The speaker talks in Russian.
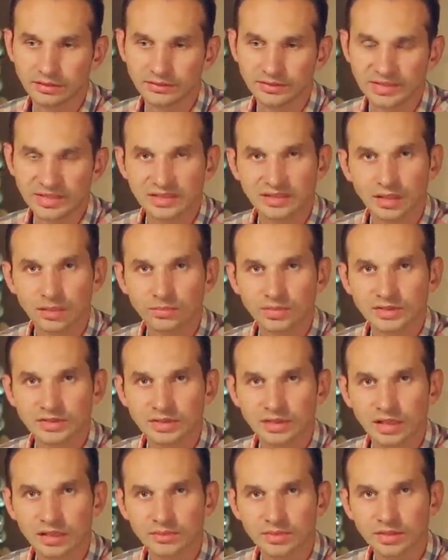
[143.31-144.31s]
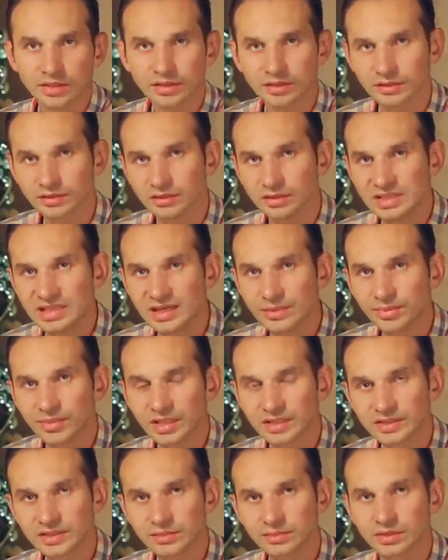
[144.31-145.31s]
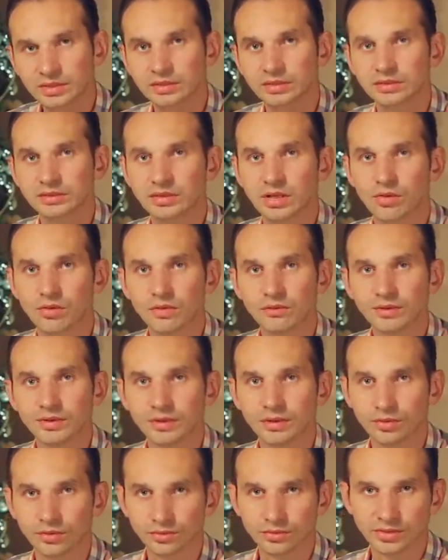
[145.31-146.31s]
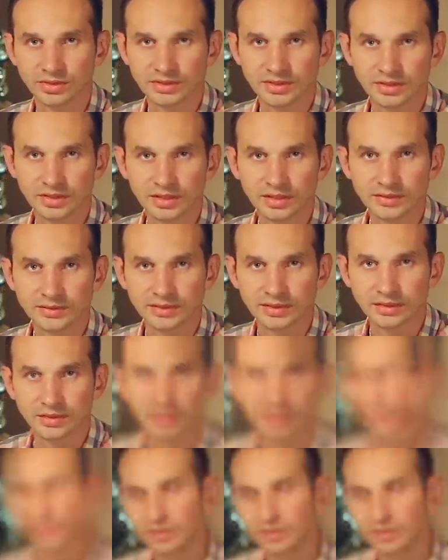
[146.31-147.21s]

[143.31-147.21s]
Всегда быть с камерой необходимо такого рода занятия.